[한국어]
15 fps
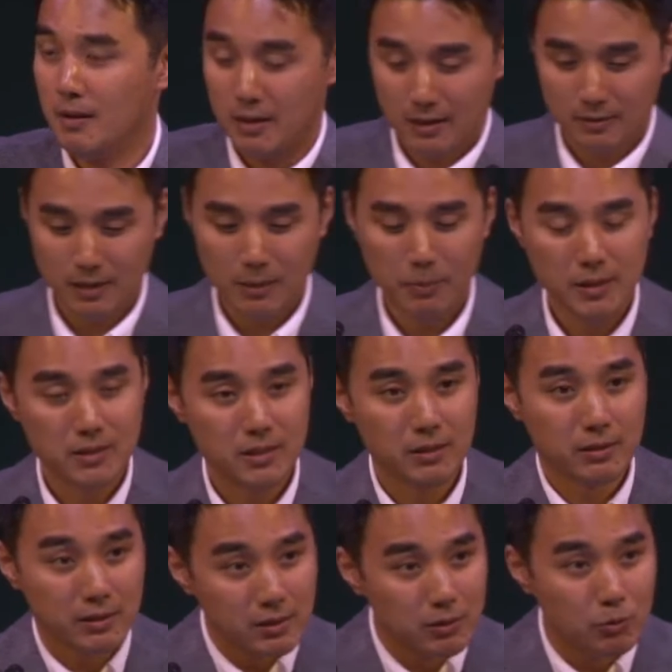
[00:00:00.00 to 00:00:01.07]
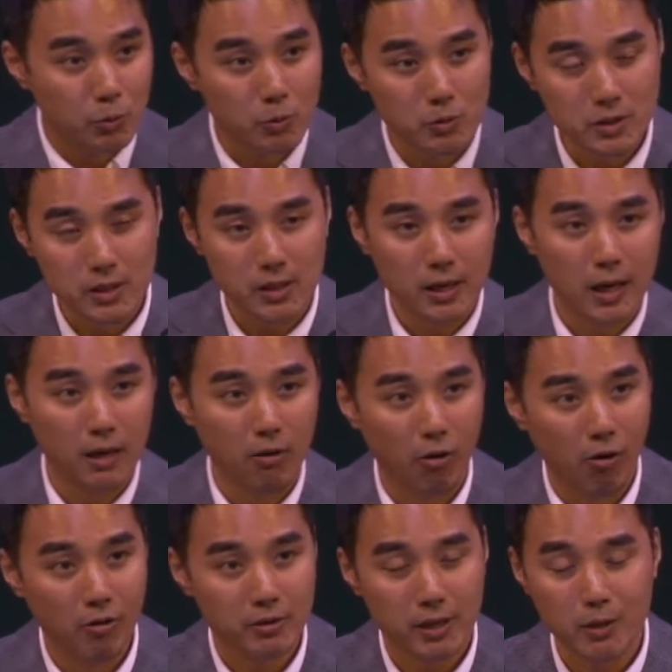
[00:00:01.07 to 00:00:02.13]
아, 때마침 그 도시가
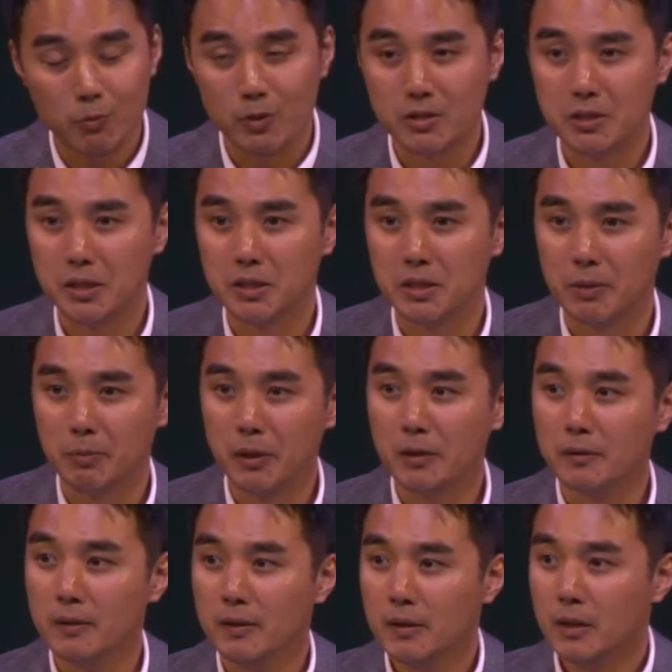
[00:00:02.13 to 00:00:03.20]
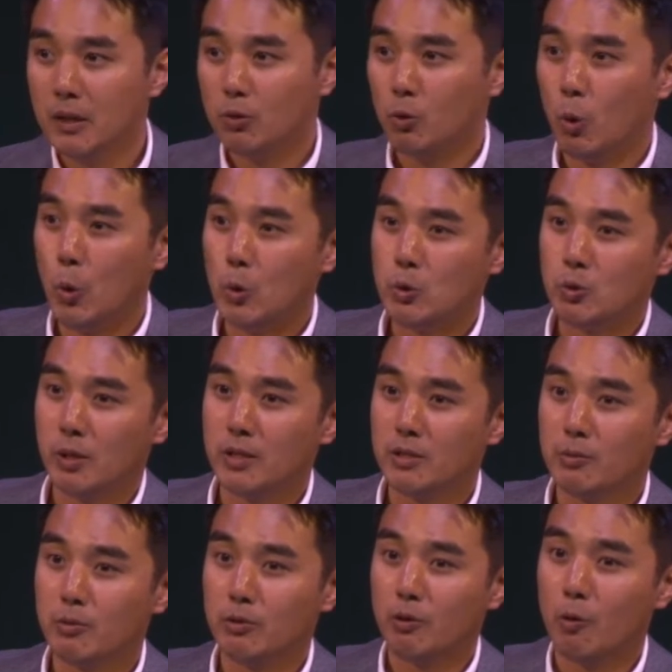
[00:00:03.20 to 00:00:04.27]
어디에 위치했냐면
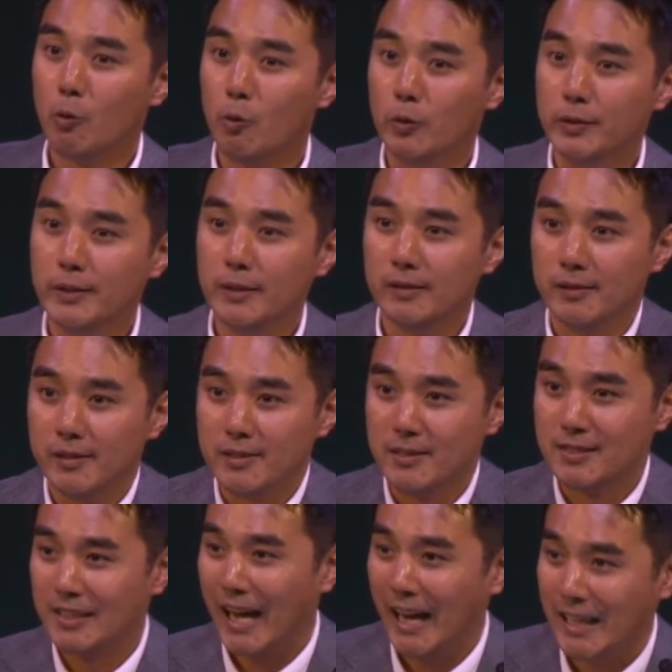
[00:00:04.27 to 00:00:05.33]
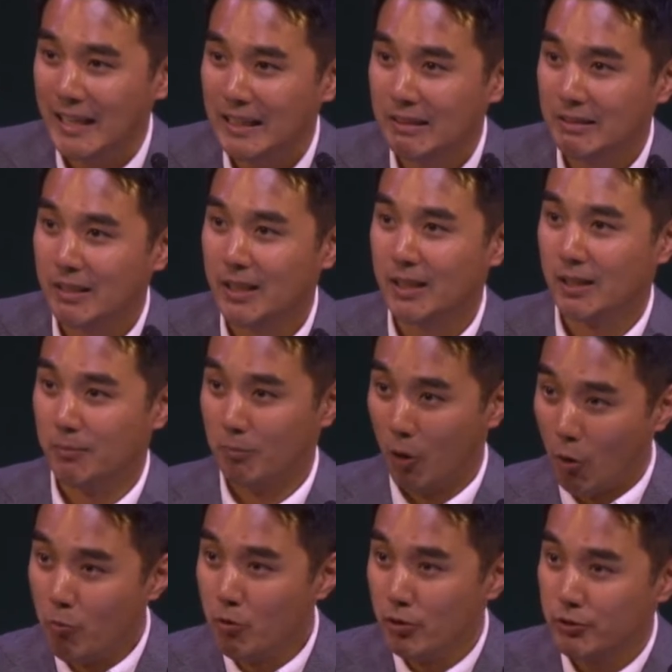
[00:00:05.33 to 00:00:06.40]
동쪽에서부터 오는 이제 상인들이
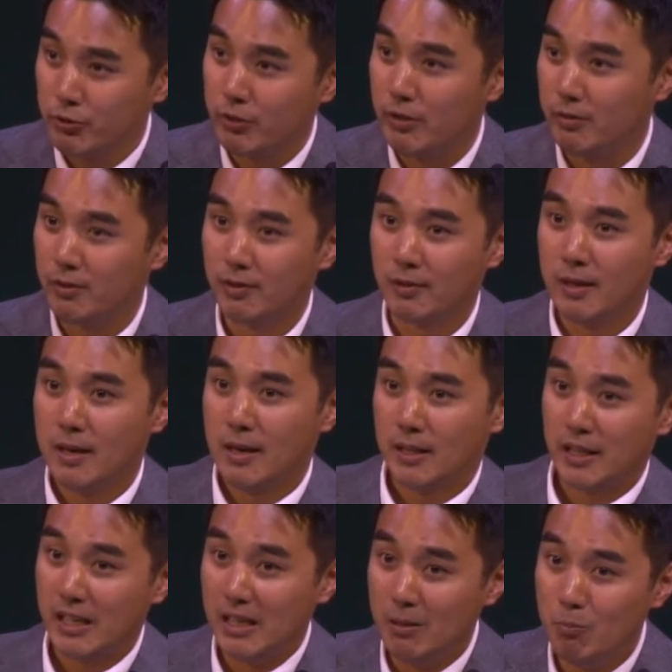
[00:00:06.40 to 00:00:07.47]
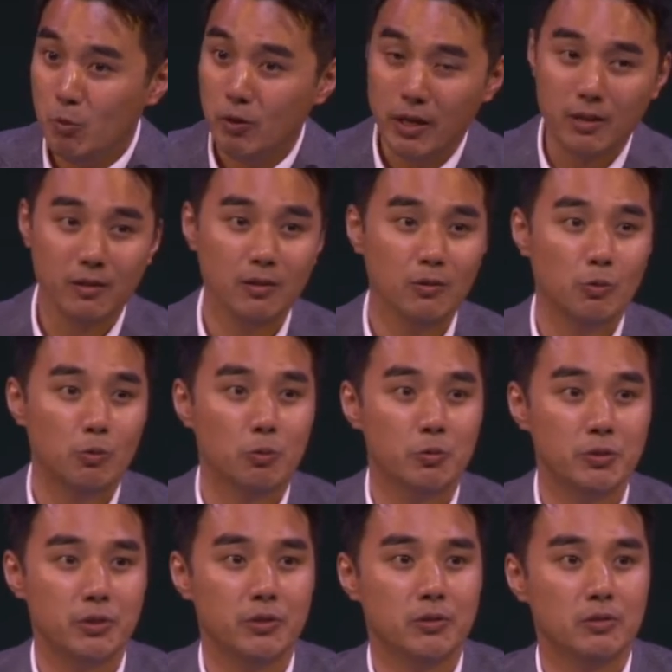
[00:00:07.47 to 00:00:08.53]
머물 수 있는 길목에 있는
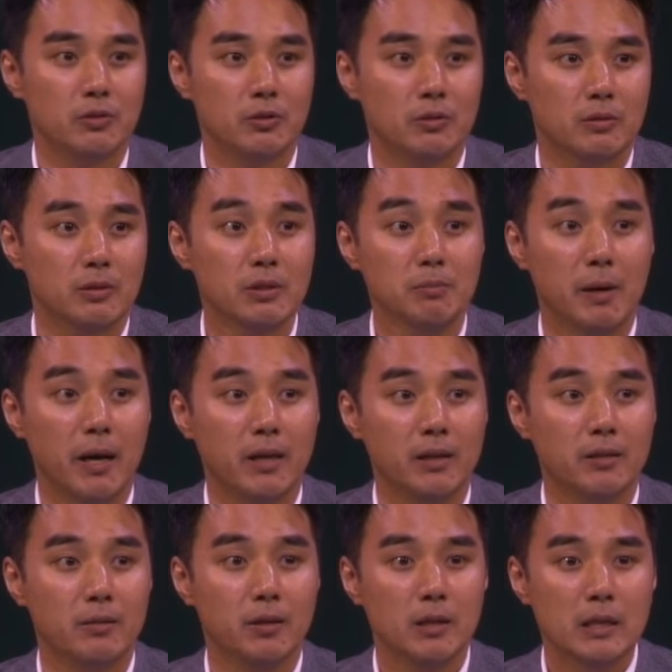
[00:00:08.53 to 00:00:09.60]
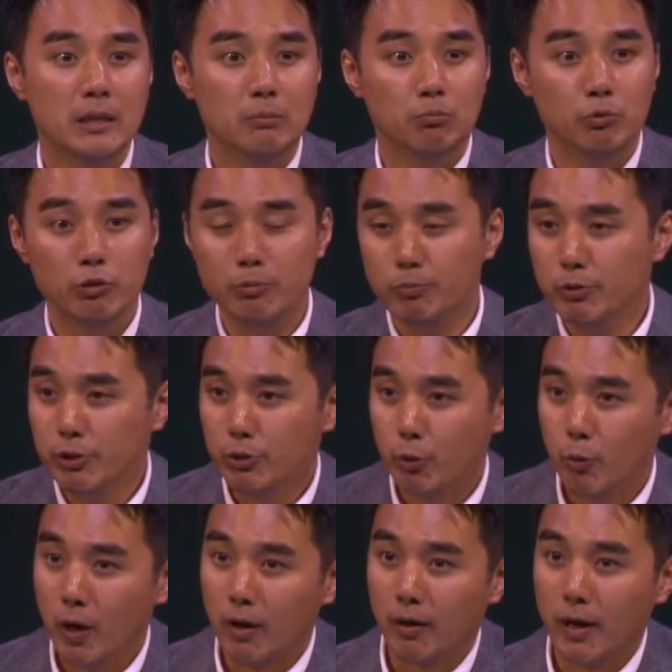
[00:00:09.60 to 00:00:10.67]
도시였죠. 그 말은 물물
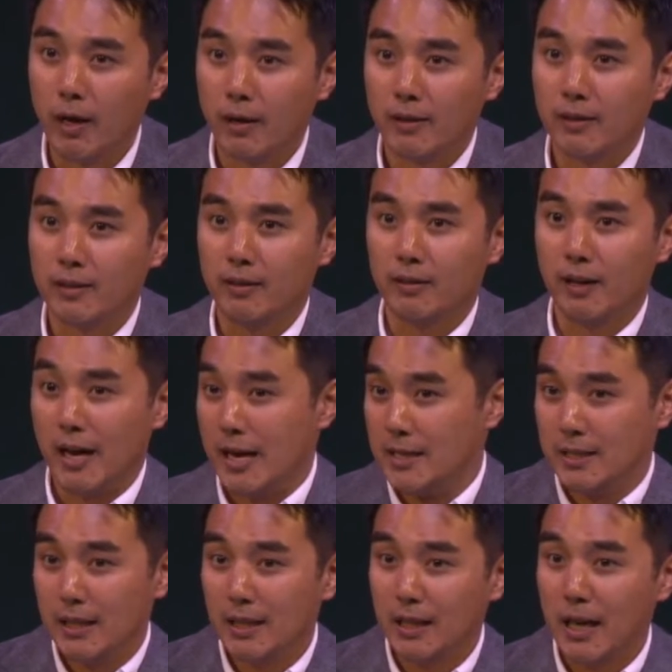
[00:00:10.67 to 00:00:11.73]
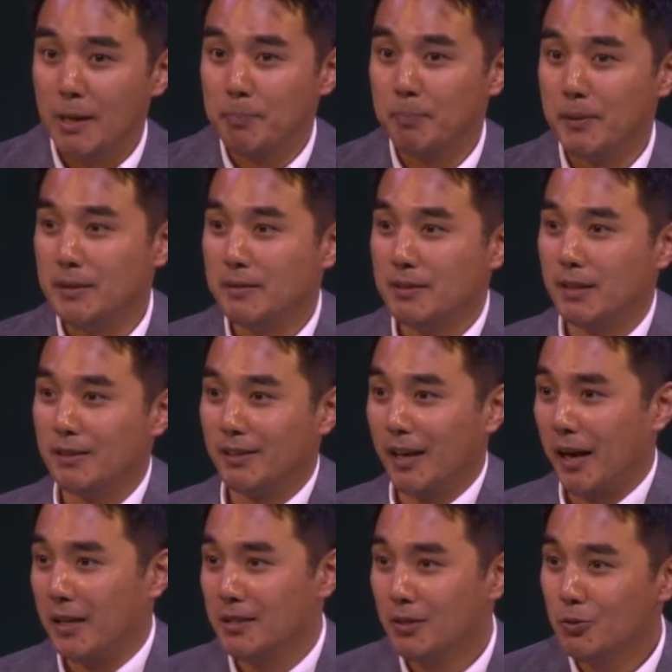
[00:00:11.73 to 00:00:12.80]
교환과 가장 값비싼
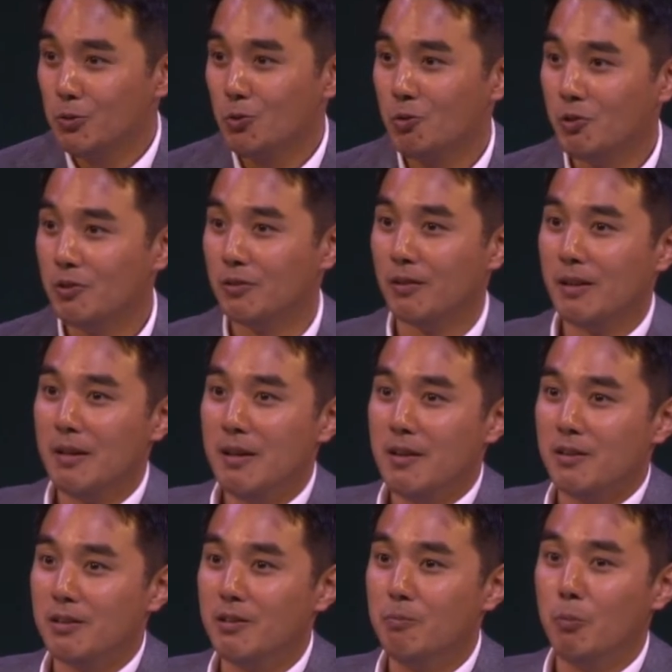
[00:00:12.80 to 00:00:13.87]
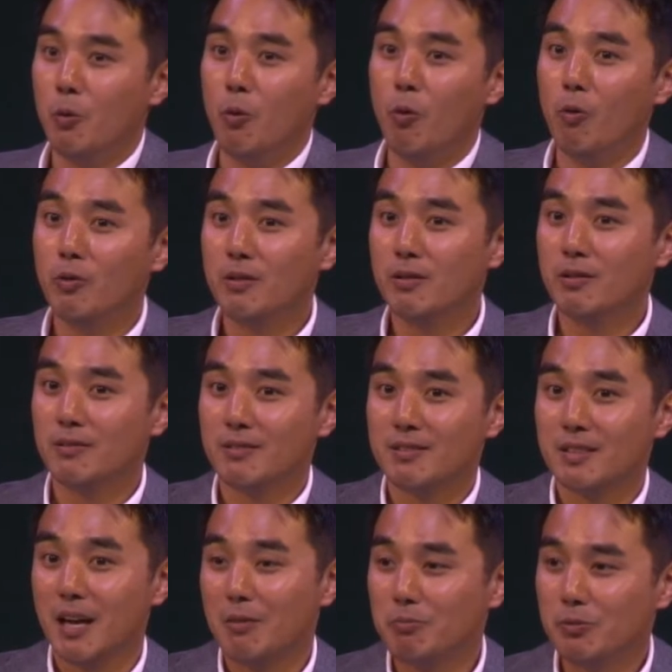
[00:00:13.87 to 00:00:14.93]
가장 좋은 그 모든
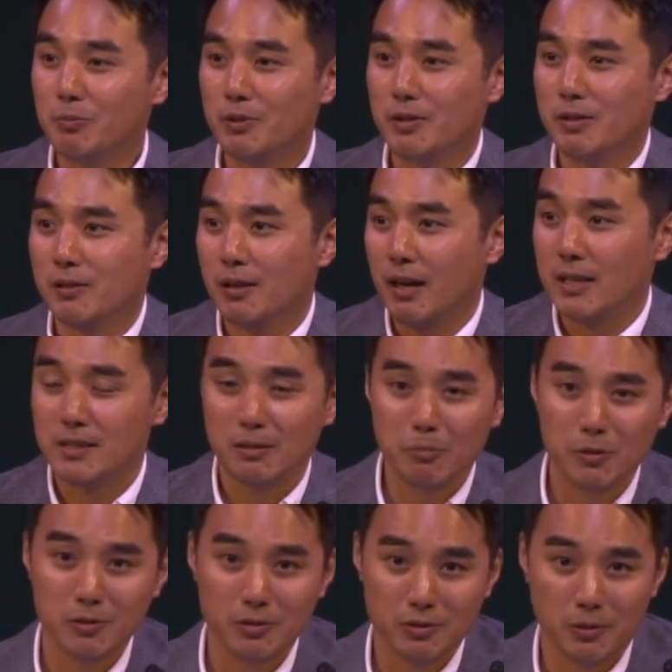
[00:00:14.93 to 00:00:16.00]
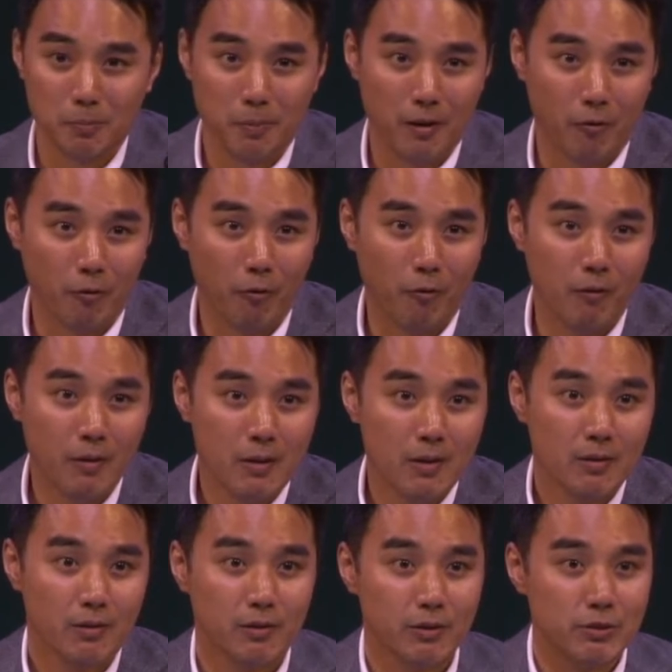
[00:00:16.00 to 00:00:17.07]
상품들을 가장 먼저 접하고
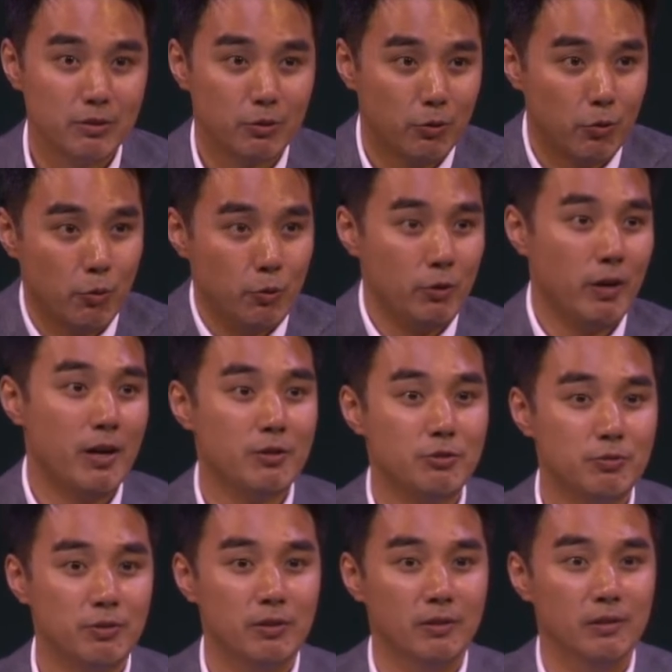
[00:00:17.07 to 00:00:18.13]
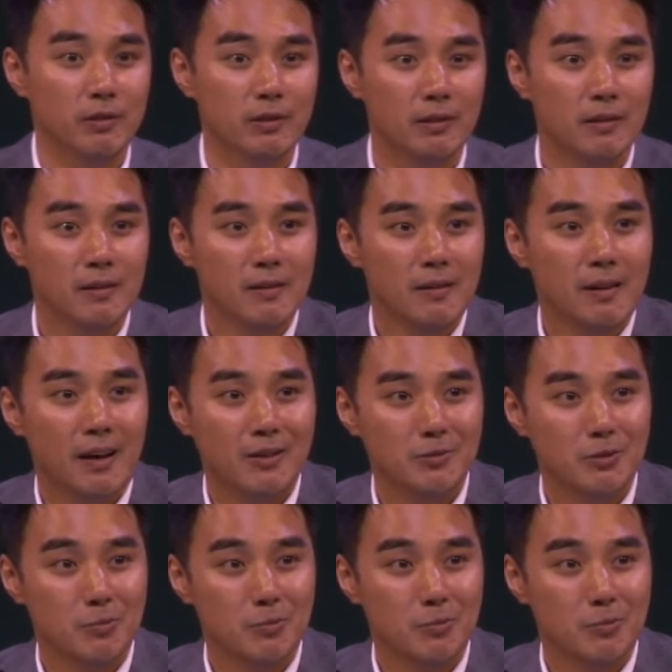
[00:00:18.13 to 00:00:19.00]
그것을 교류할 수 있는 아주